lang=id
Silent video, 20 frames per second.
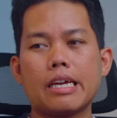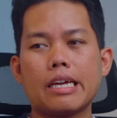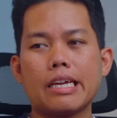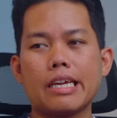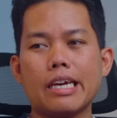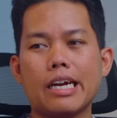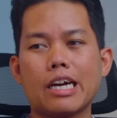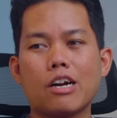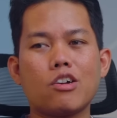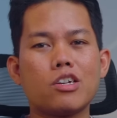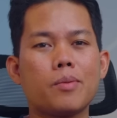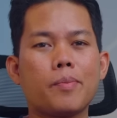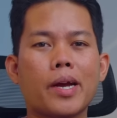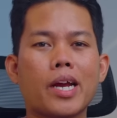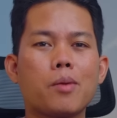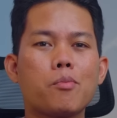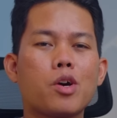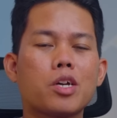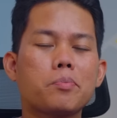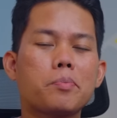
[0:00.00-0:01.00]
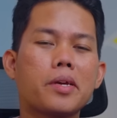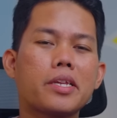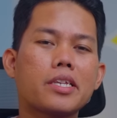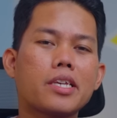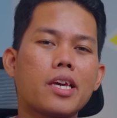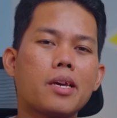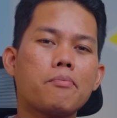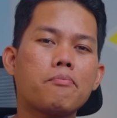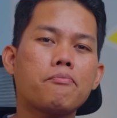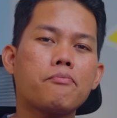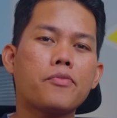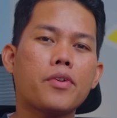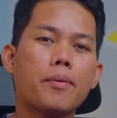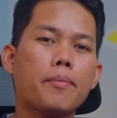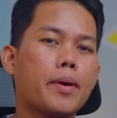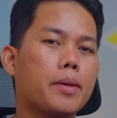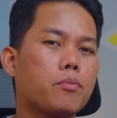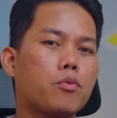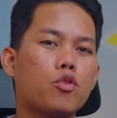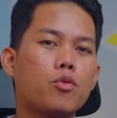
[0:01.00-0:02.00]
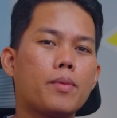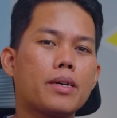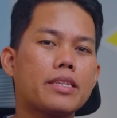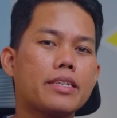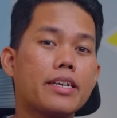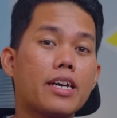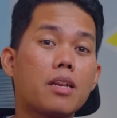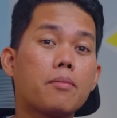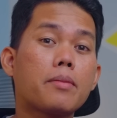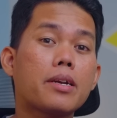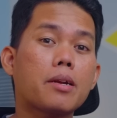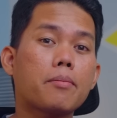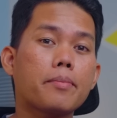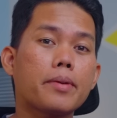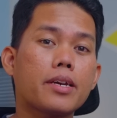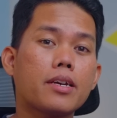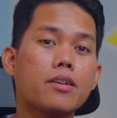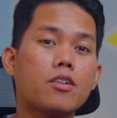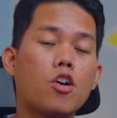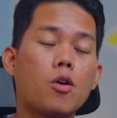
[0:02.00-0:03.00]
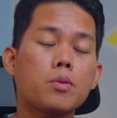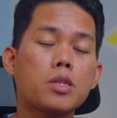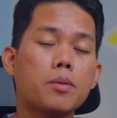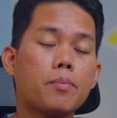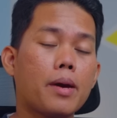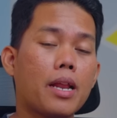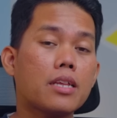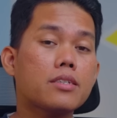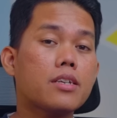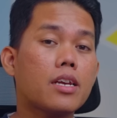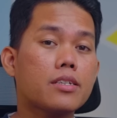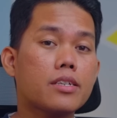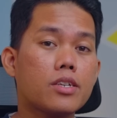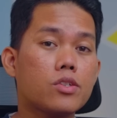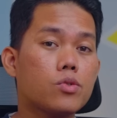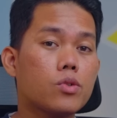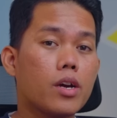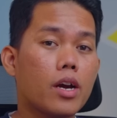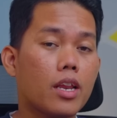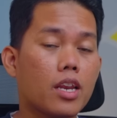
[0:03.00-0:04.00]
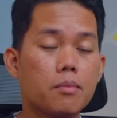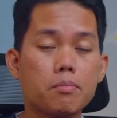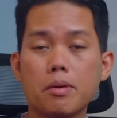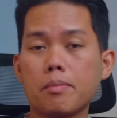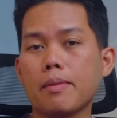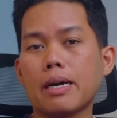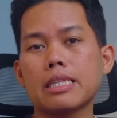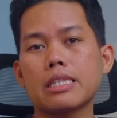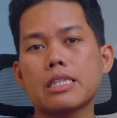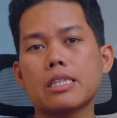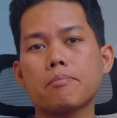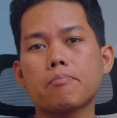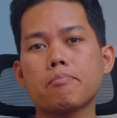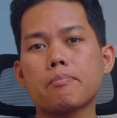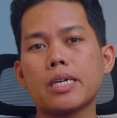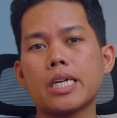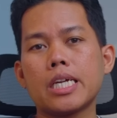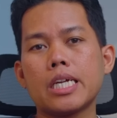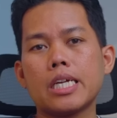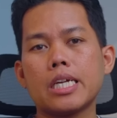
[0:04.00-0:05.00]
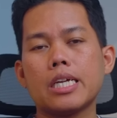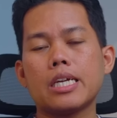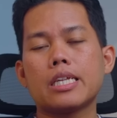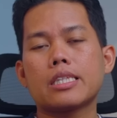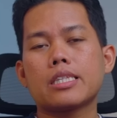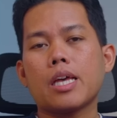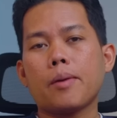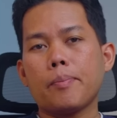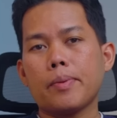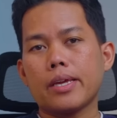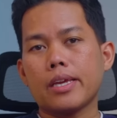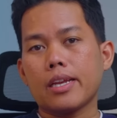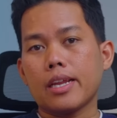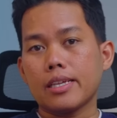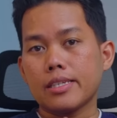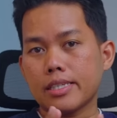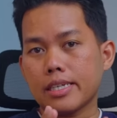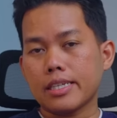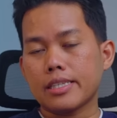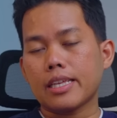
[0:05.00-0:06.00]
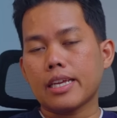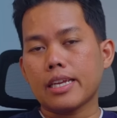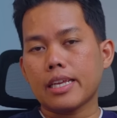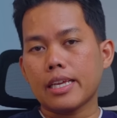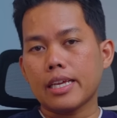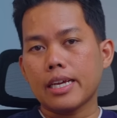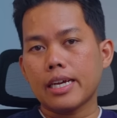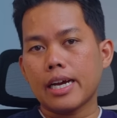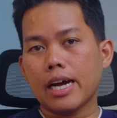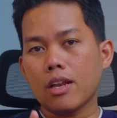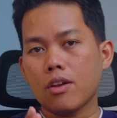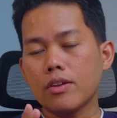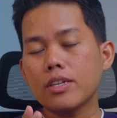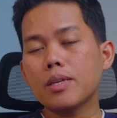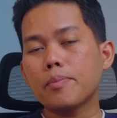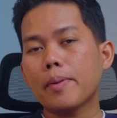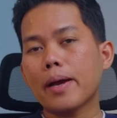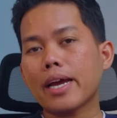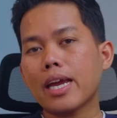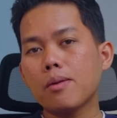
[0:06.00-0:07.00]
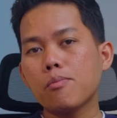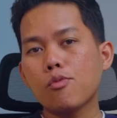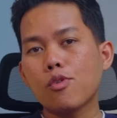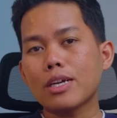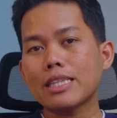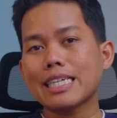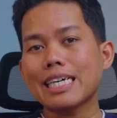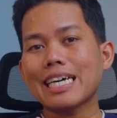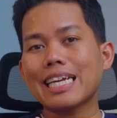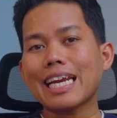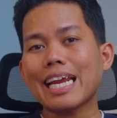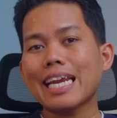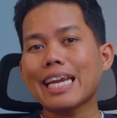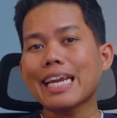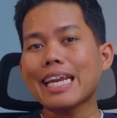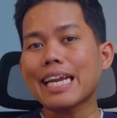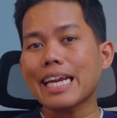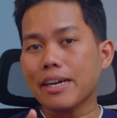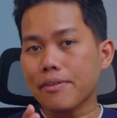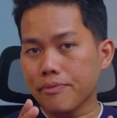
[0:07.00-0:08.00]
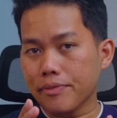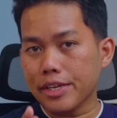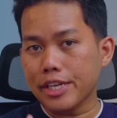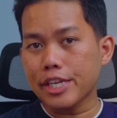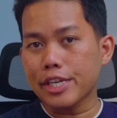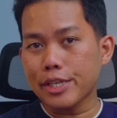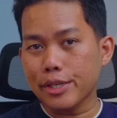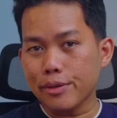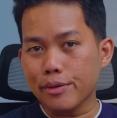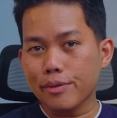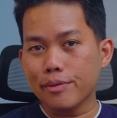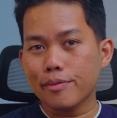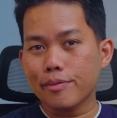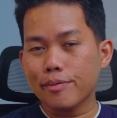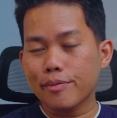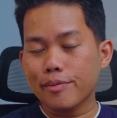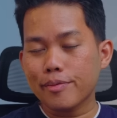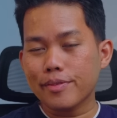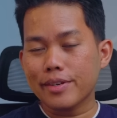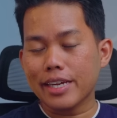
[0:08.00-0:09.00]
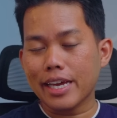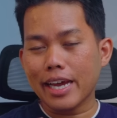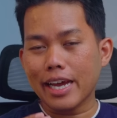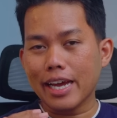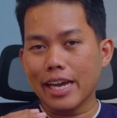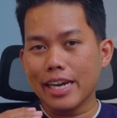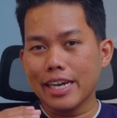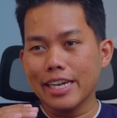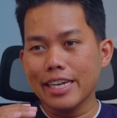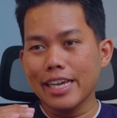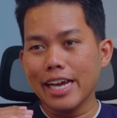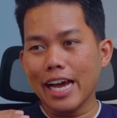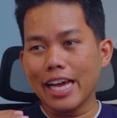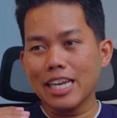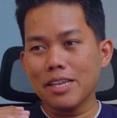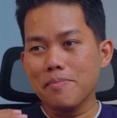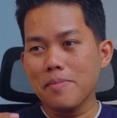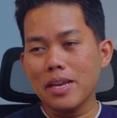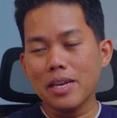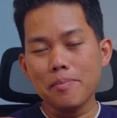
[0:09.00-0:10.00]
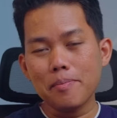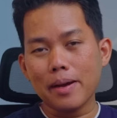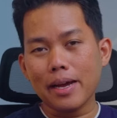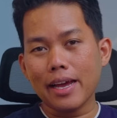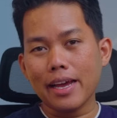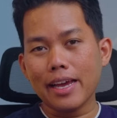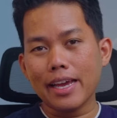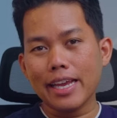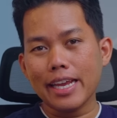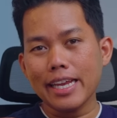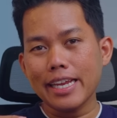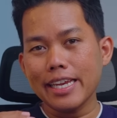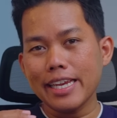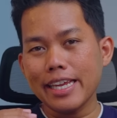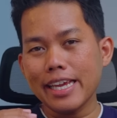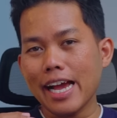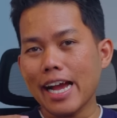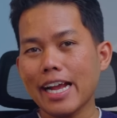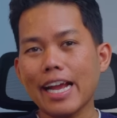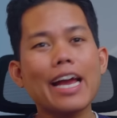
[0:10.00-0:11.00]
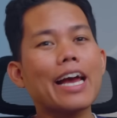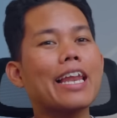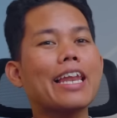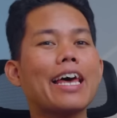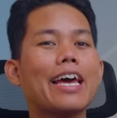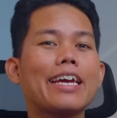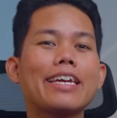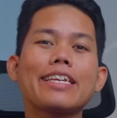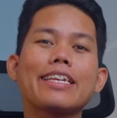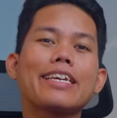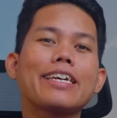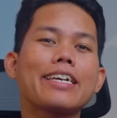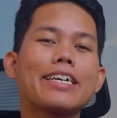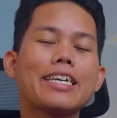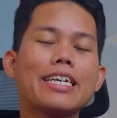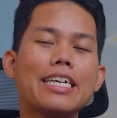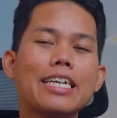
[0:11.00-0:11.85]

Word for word: Ya kalau dipakai buat main game, V40 mah tinggal merem ya. Optimalisasinya juga lebih mantep. Tapi lain cerita nih, kalau dipakai buat ngerender video. Nah, di A55 ini agak lain ya.